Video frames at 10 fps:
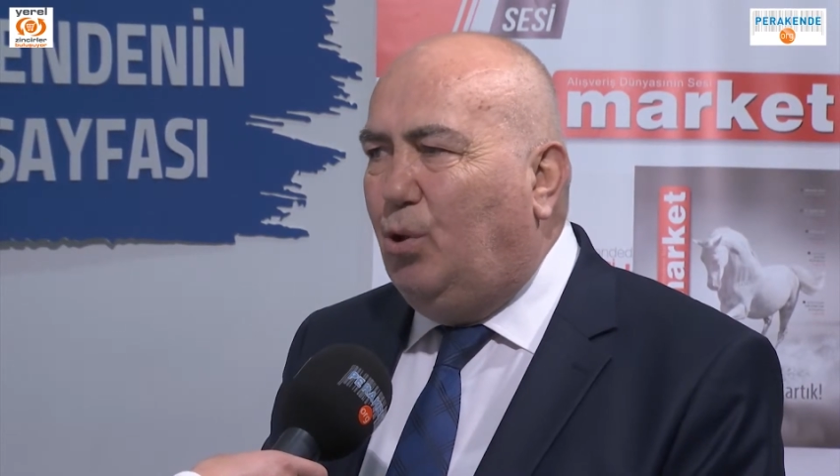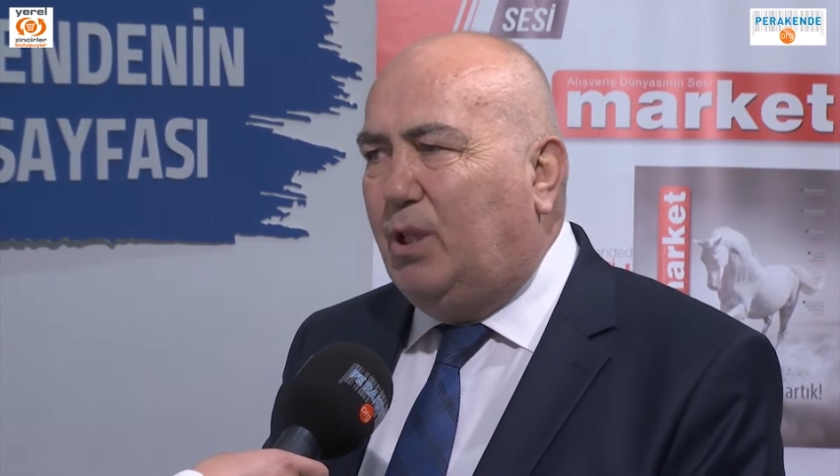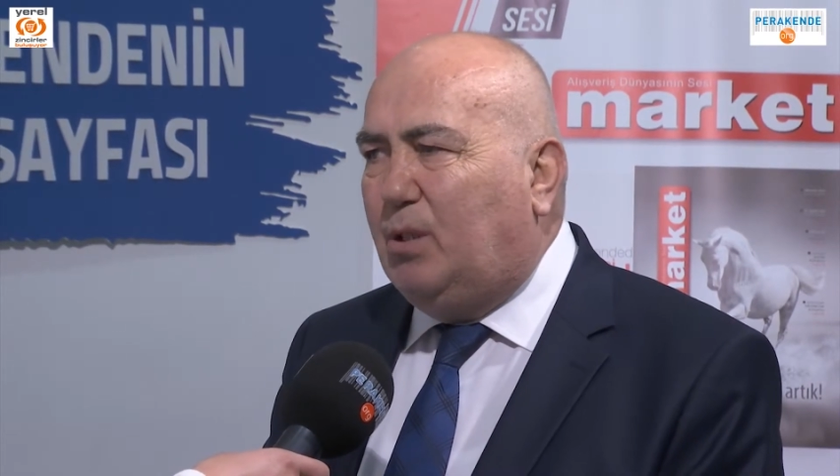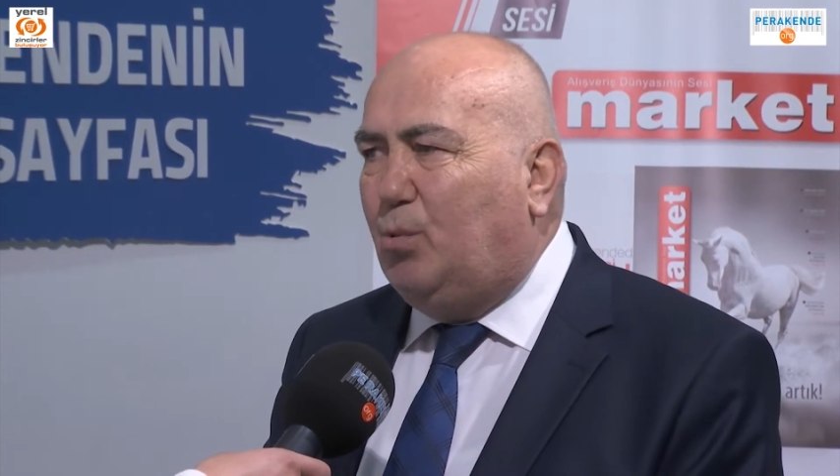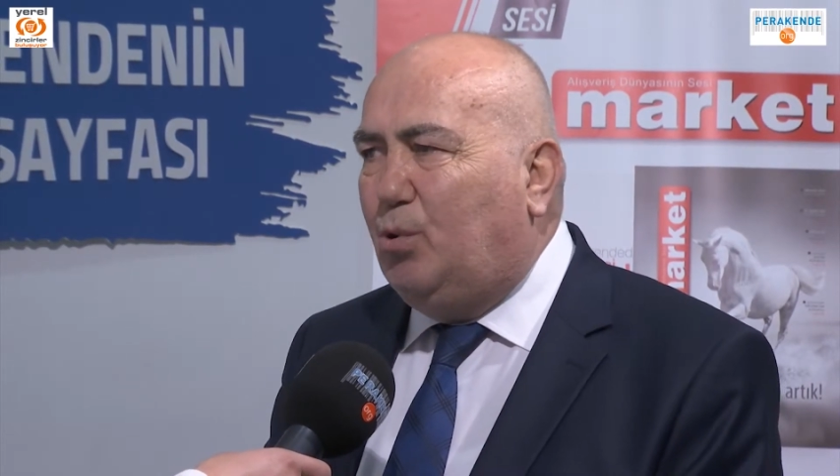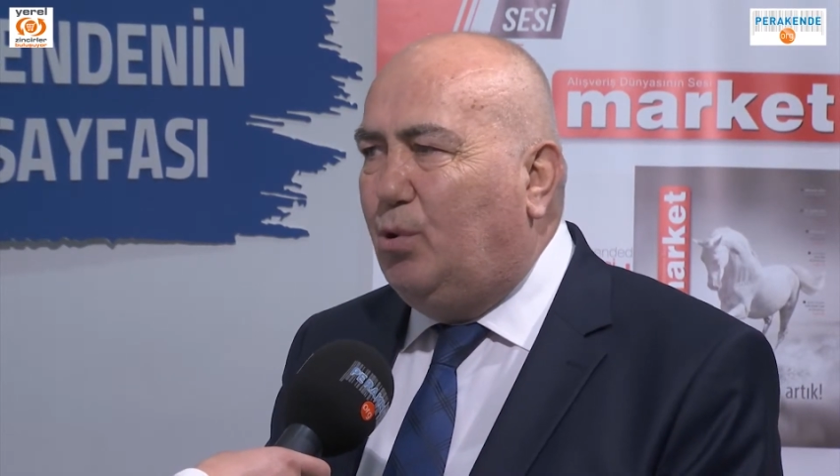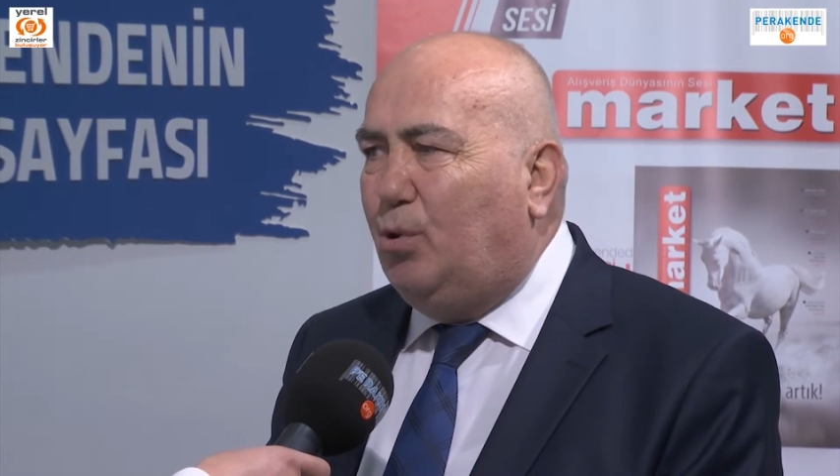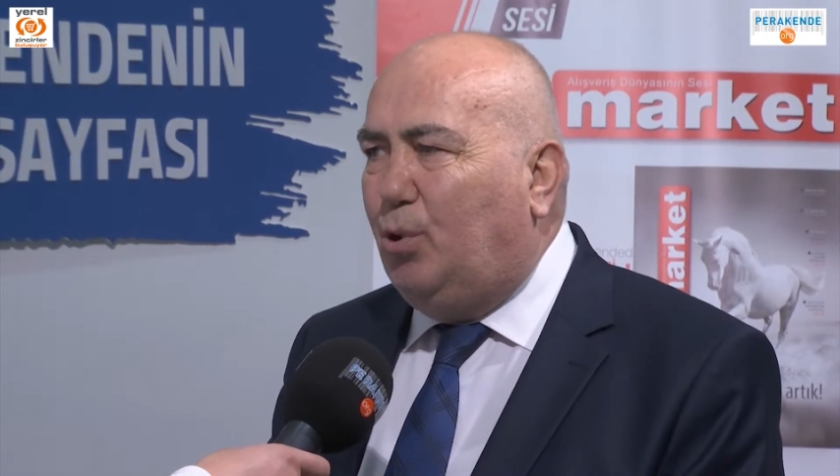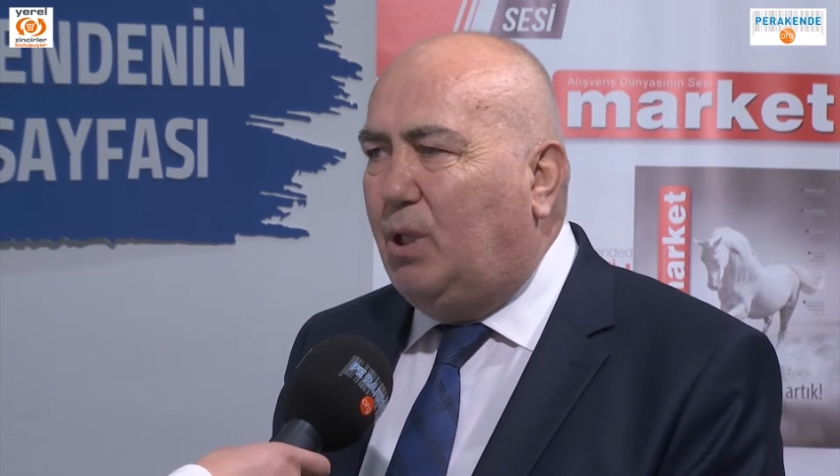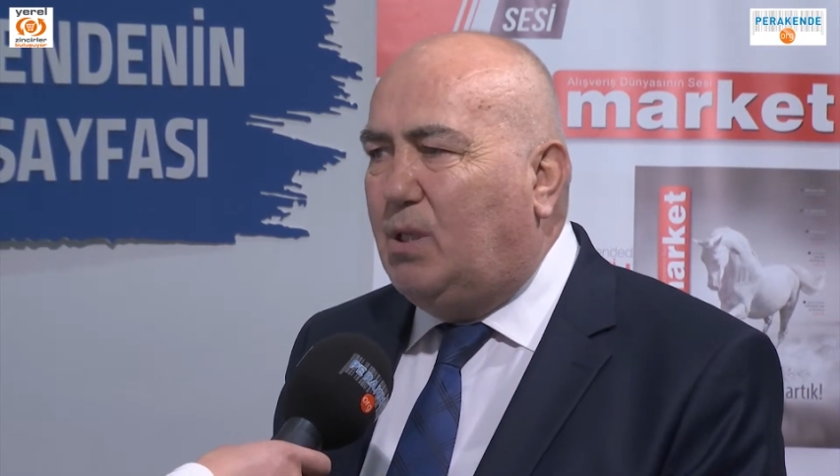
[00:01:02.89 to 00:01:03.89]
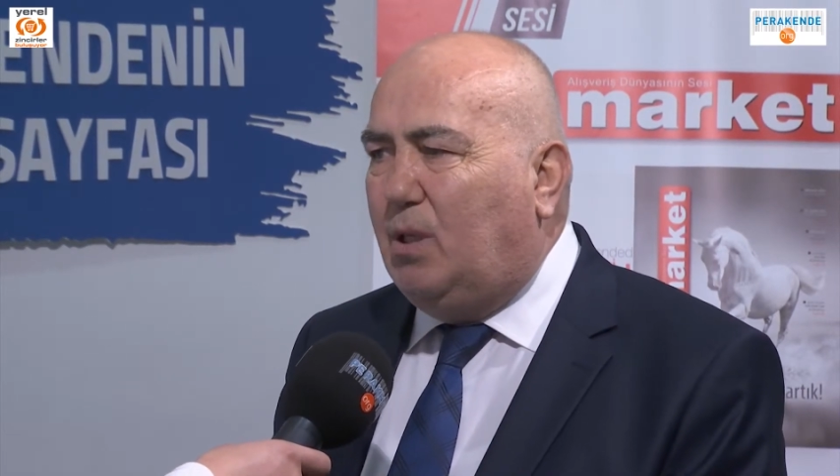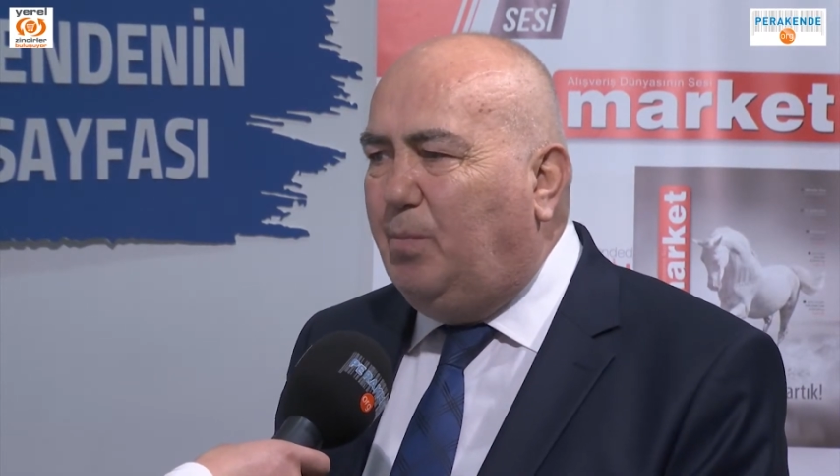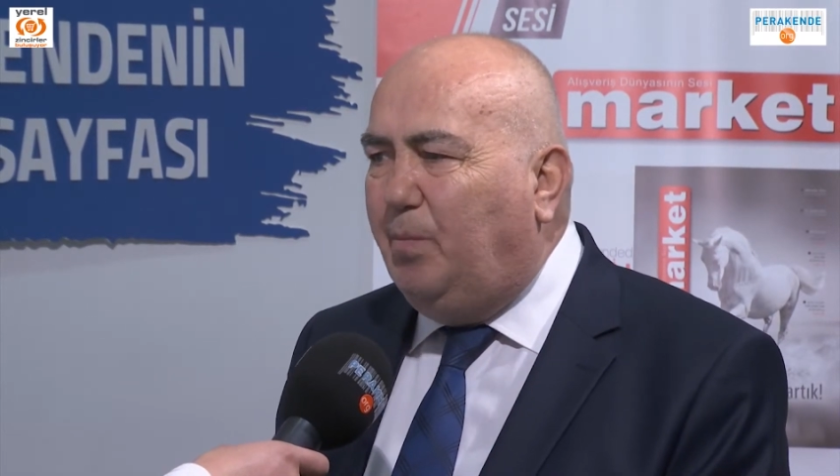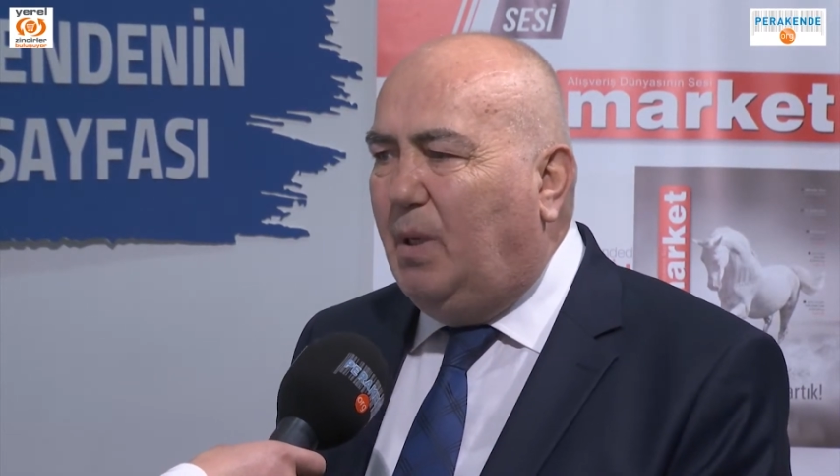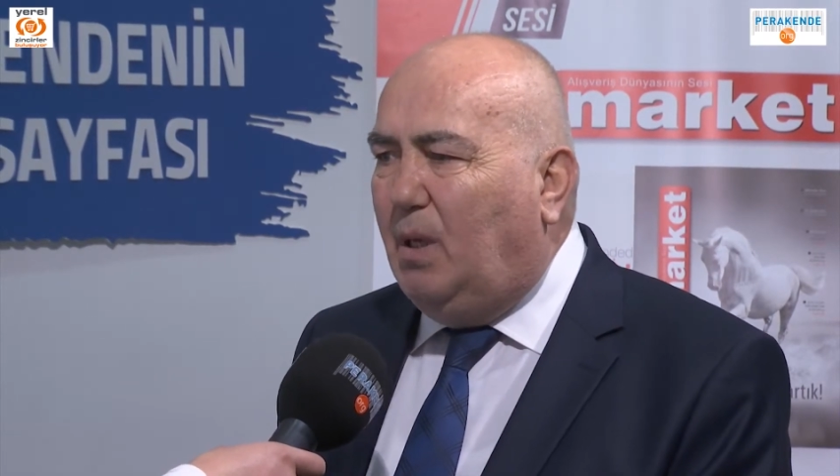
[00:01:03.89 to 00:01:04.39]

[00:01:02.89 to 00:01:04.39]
Yönetim Kurulu üyesiyim.